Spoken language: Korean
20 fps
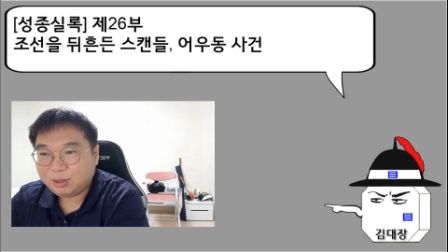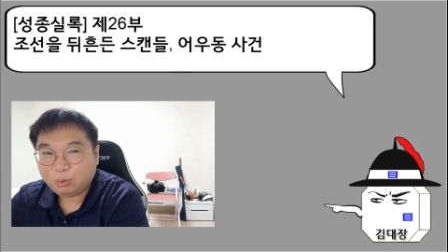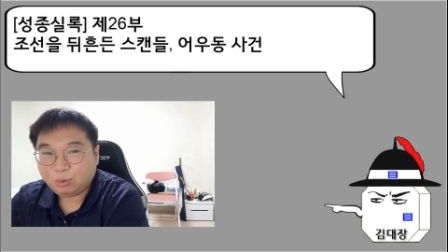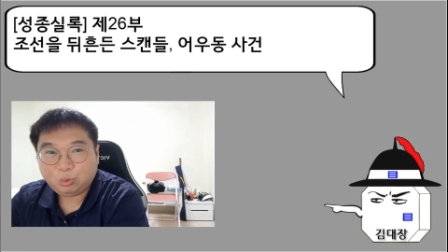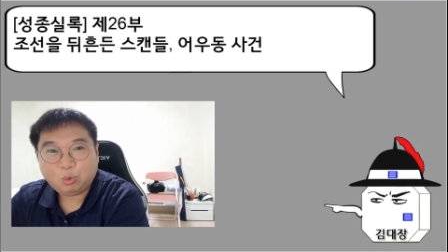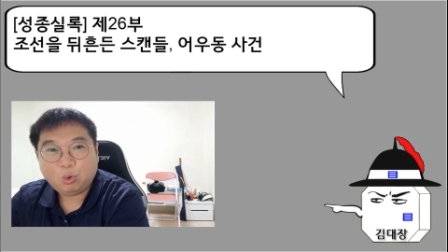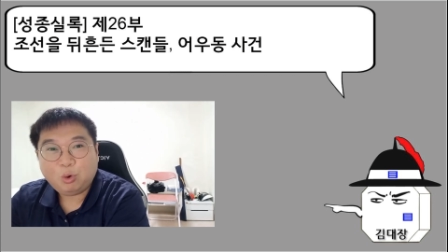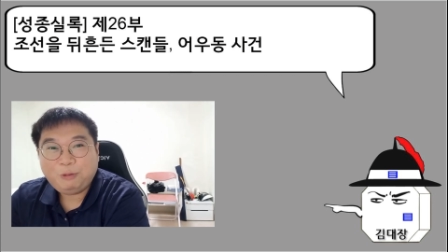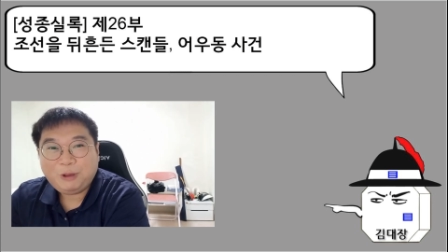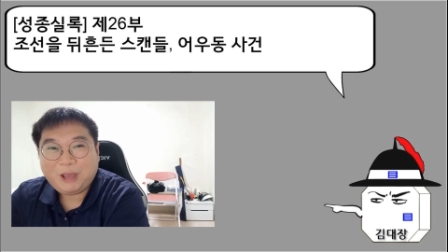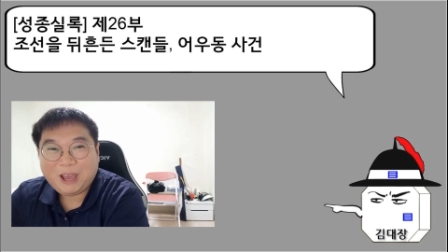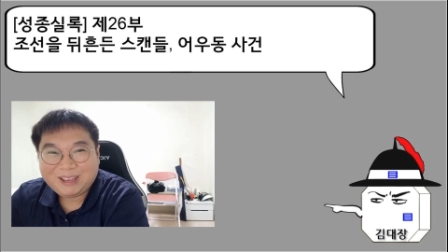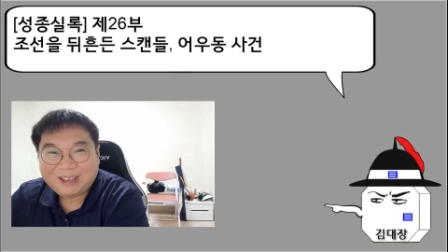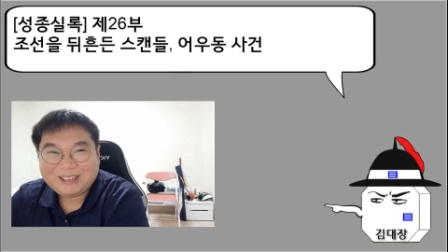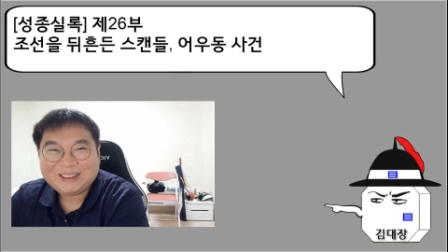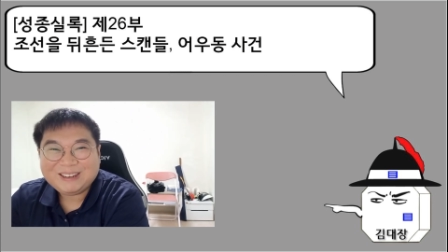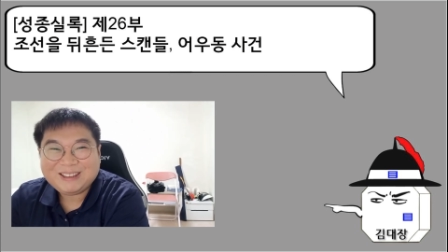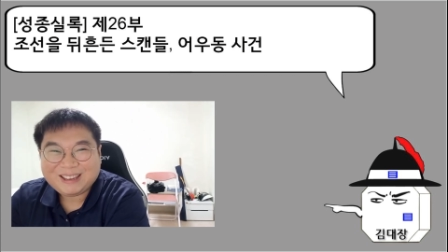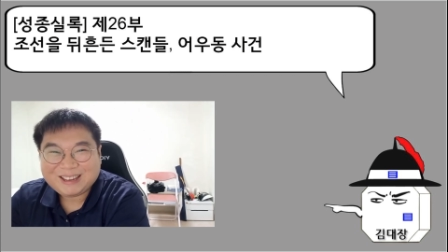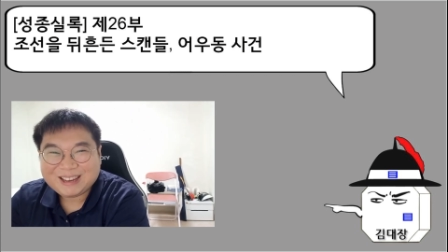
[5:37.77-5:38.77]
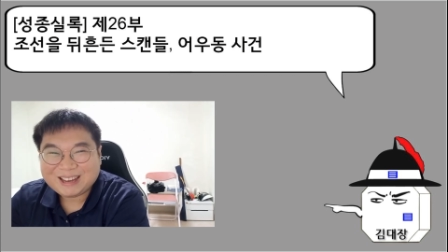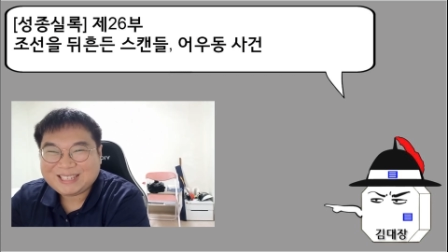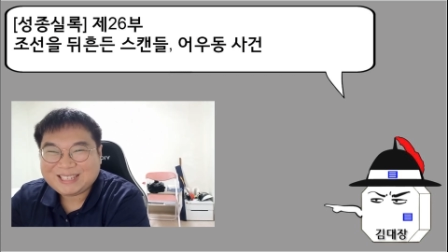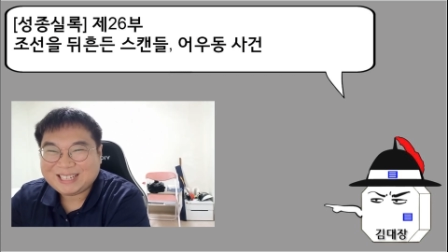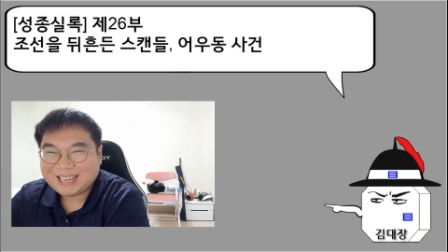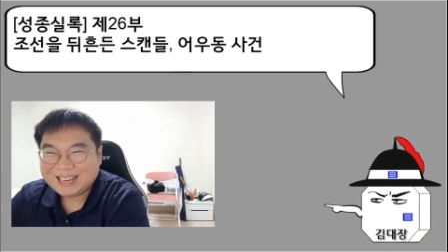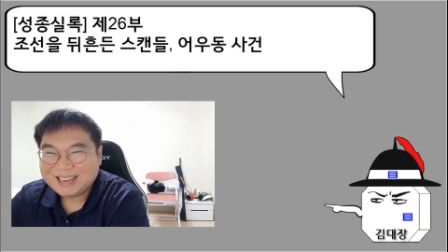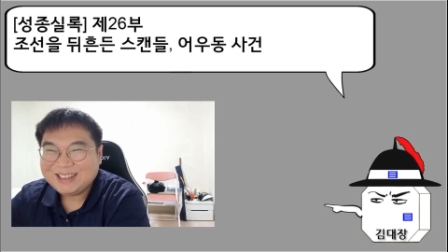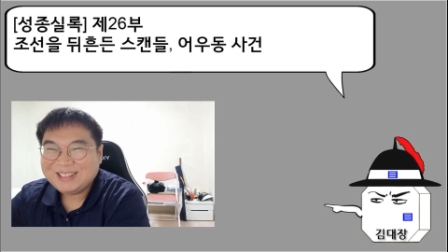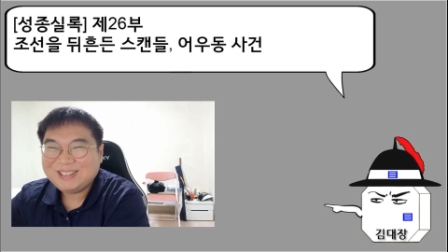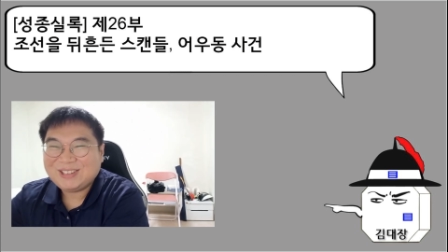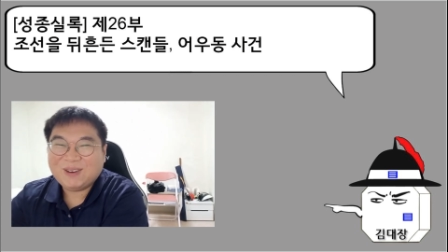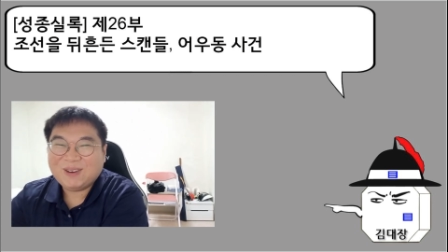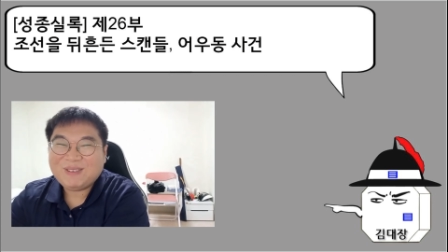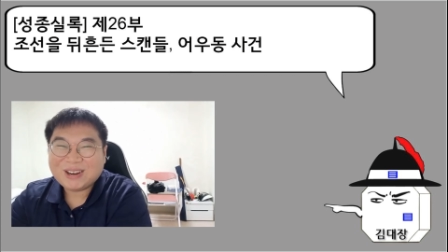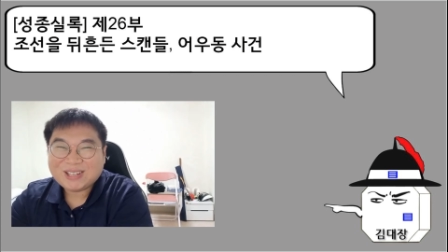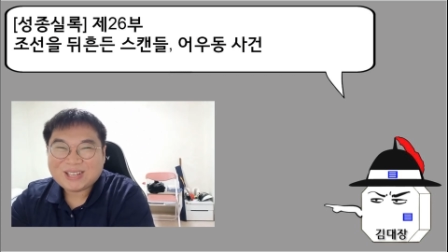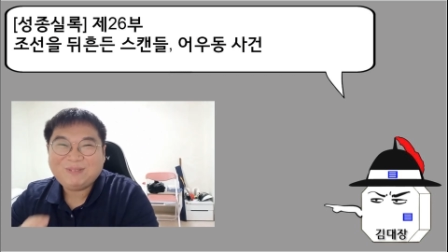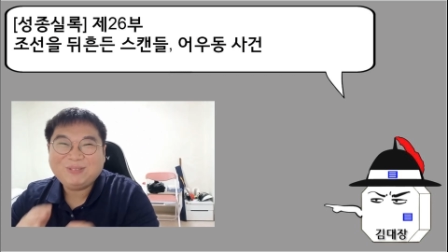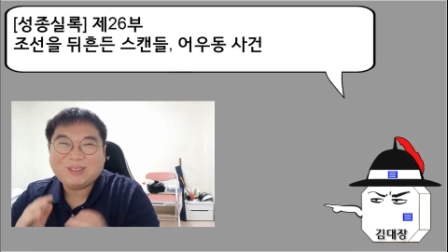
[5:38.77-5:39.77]
그리고 노비에 이르기까지
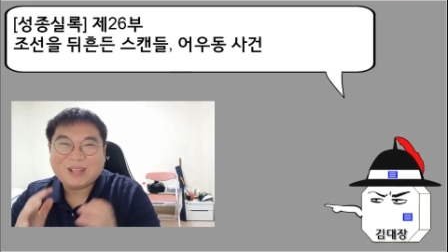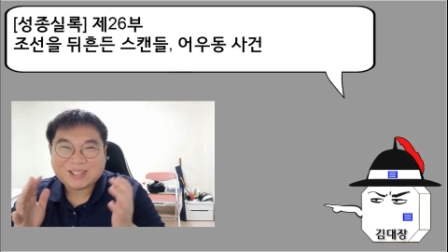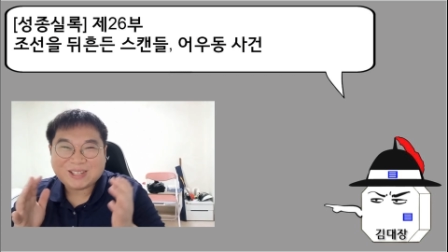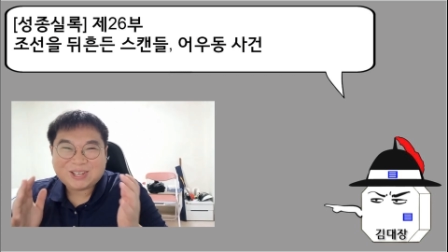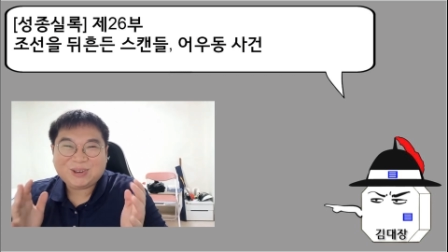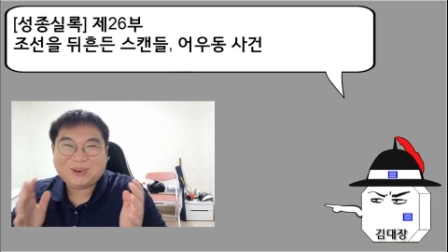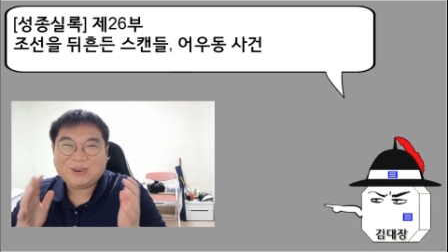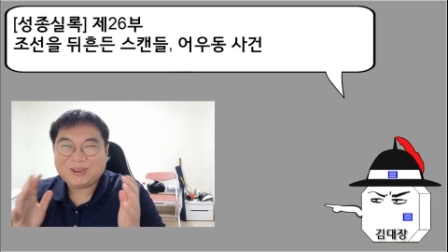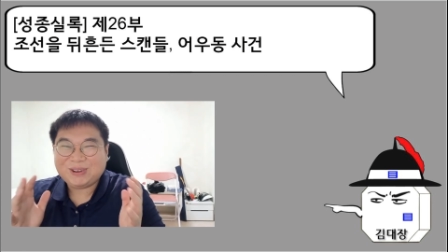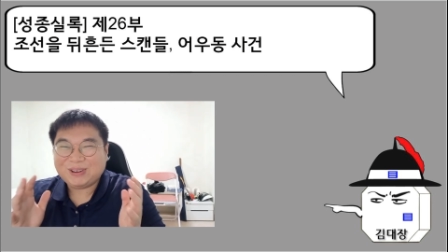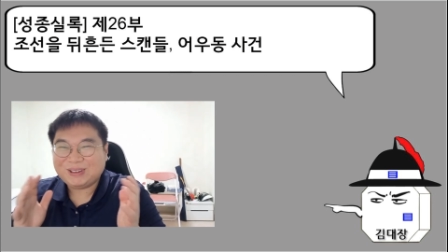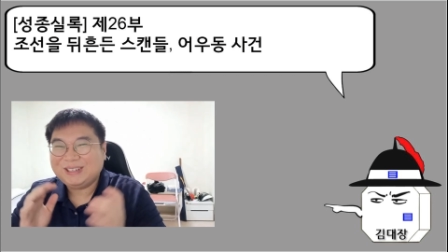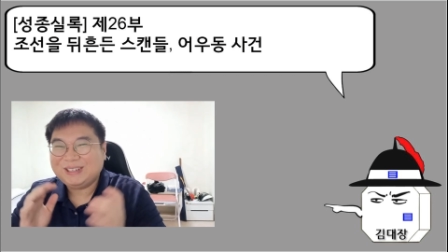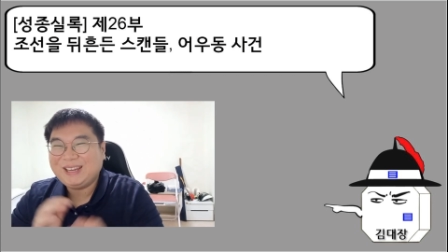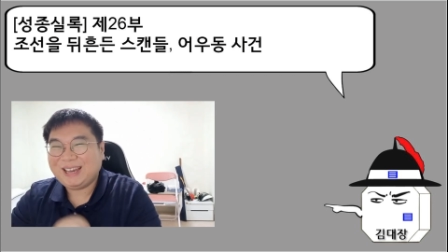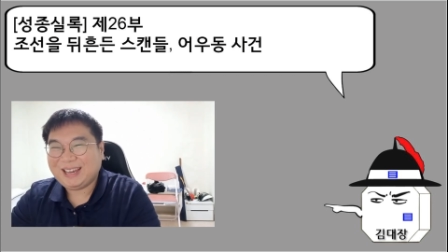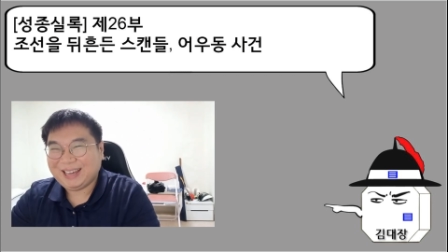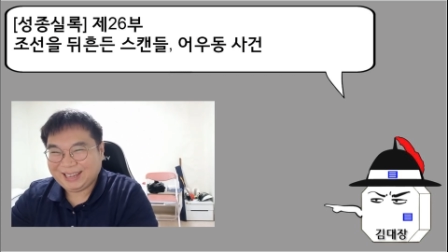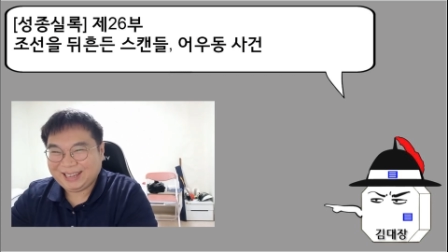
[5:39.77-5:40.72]
정말 참 다채로워요.